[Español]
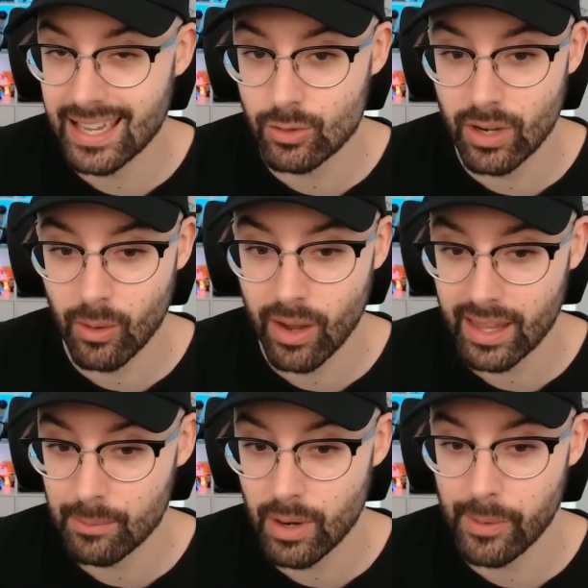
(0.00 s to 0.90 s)
es un
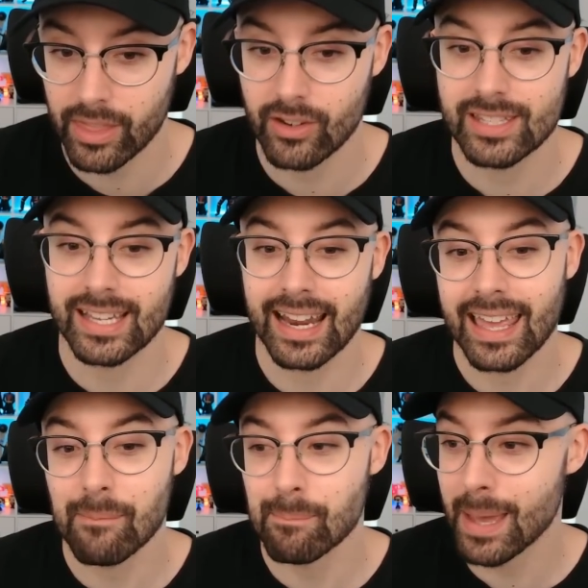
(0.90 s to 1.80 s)
lenguaje de programación y se cree
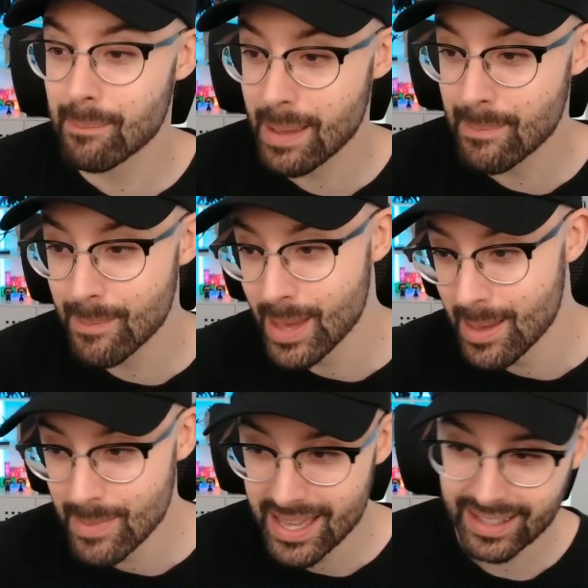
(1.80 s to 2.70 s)
que
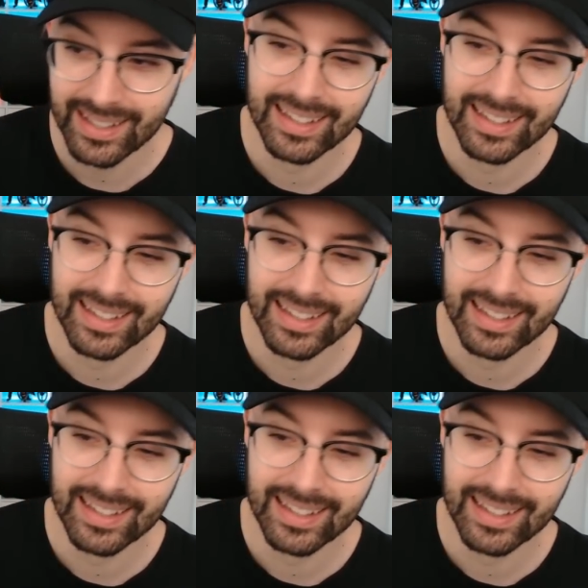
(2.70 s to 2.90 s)
BBBB